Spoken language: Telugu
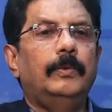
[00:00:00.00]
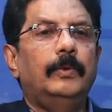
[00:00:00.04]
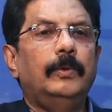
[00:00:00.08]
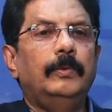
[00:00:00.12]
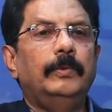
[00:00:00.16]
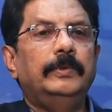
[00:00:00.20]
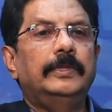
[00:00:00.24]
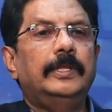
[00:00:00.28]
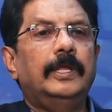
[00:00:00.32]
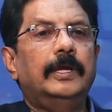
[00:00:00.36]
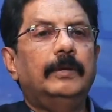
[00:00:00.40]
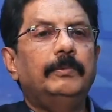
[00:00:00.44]

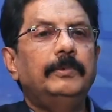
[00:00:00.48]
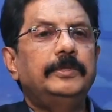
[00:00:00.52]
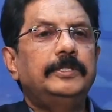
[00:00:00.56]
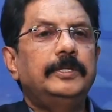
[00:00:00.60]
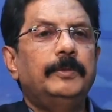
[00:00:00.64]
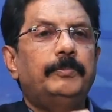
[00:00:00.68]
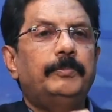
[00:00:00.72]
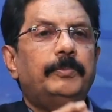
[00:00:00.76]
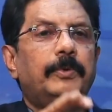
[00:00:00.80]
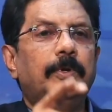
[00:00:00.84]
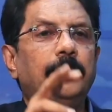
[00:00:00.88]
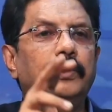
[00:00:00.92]
ఇప్పుడు ఇందాక మీరు
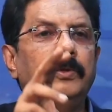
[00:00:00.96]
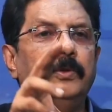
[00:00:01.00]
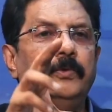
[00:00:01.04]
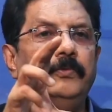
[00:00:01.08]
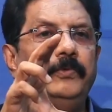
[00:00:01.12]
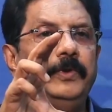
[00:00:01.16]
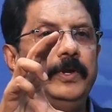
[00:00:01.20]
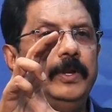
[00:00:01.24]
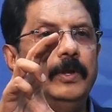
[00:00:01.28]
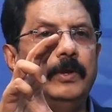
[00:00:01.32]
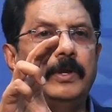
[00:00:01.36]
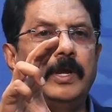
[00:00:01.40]
చెప్పినట్టు
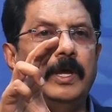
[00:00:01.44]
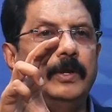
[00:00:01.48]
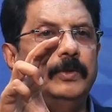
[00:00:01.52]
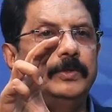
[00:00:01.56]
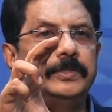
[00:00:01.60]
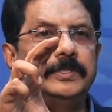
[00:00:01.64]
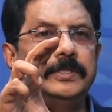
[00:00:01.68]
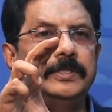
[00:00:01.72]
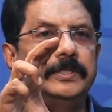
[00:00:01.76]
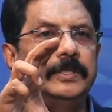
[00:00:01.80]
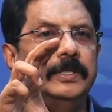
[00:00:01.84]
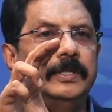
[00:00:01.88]
వీడియో కాల్
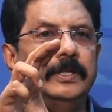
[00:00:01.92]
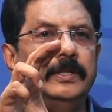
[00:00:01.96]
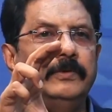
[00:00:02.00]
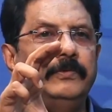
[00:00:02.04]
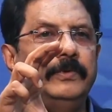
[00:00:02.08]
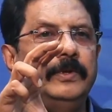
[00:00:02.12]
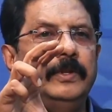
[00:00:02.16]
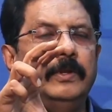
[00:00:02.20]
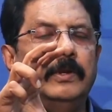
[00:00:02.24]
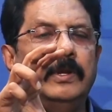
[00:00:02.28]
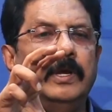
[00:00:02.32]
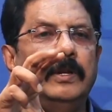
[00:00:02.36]
వచ్చిందండి
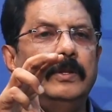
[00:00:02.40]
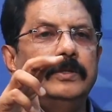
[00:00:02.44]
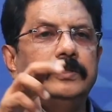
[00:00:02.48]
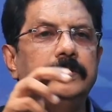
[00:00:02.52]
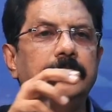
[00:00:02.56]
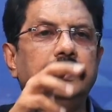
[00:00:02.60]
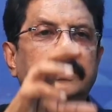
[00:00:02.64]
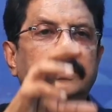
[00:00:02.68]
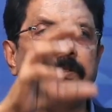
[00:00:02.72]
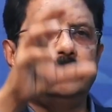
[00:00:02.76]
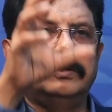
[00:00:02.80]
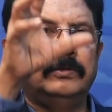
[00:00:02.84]
వీడియో కాల్
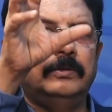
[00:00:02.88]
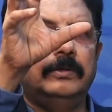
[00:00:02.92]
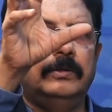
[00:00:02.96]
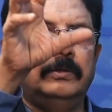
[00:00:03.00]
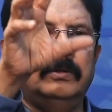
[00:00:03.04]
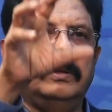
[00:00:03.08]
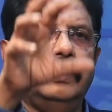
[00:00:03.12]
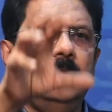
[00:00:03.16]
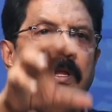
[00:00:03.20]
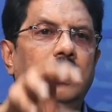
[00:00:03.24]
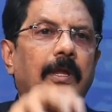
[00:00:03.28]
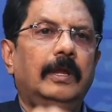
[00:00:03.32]
వచ్చి ఇతను
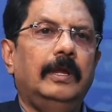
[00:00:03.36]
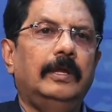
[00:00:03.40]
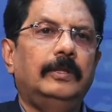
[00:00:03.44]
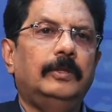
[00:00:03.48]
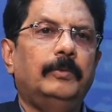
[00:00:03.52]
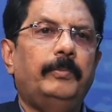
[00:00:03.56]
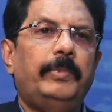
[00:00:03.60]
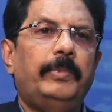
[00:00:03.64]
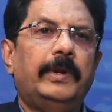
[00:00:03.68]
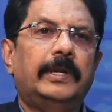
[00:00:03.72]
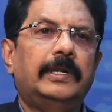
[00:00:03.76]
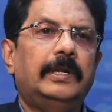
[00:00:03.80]

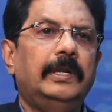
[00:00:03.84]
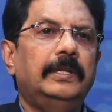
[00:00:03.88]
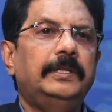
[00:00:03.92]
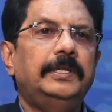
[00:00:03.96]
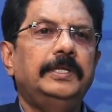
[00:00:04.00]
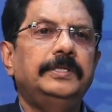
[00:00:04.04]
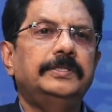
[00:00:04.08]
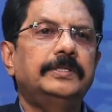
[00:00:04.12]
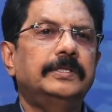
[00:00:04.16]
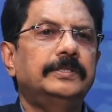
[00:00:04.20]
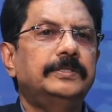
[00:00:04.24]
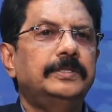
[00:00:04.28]
ఏదో బట్టలు
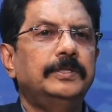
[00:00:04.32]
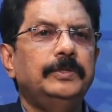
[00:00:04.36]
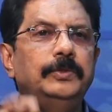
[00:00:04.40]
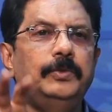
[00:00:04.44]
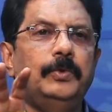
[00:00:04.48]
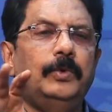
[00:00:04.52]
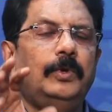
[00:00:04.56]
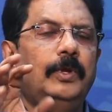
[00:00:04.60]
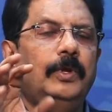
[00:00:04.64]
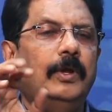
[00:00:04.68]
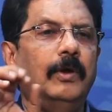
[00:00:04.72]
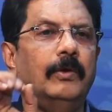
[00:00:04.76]
తీసేసి
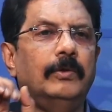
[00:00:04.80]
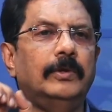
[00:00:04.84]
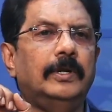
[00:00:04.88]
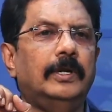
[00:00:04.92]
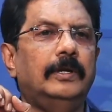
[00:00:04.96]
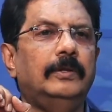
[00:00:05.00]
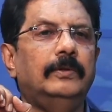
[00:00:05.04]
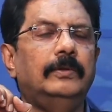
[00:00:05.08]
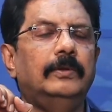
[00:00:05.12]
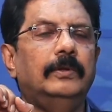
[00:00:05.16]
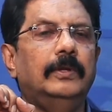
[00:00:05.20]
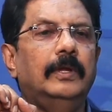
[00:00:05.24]
న్యూడ్గా
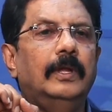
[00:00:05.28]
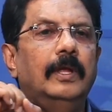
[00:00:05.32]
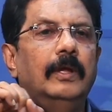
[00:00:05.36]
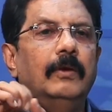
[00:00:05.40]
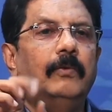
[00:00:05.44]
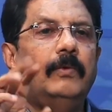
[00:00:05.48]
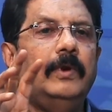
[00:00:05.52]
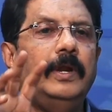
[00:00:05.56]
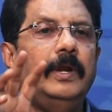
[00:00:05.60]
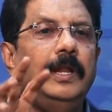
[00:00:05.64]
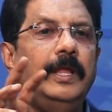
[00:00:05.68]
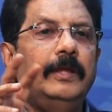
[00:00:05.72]
ఉన్నాడు
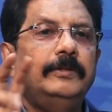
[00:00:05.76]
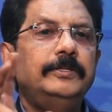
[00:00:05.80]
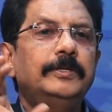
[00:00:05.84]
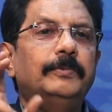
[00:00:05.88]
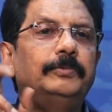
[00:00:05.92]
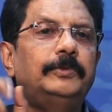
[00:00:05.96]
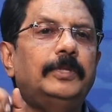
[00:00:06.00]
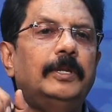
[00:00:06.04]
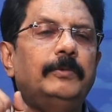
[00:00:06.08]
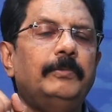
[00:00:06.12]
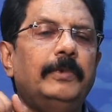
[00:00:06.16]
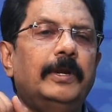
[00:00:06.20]
వాళ్ళు ఏం
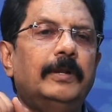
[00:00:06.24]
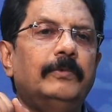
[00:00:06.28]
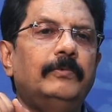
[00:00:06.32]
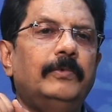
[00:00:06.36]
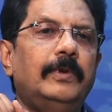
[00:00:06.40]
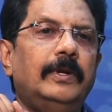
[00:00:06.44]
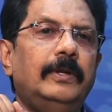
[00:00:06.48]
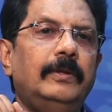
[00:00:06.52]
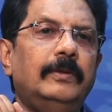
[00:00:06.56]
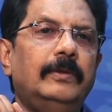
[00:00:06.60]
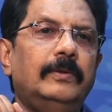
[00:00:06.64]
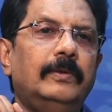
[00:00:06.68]
చెప్తారు మేడం
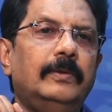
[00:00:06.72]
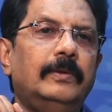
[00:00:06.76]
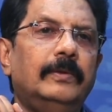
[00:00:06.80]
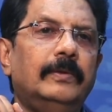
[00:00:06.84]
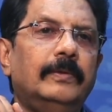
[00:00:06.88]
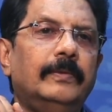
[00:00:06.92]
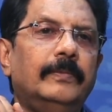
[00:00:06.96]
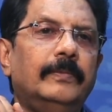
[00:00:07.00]
వాళ్ళు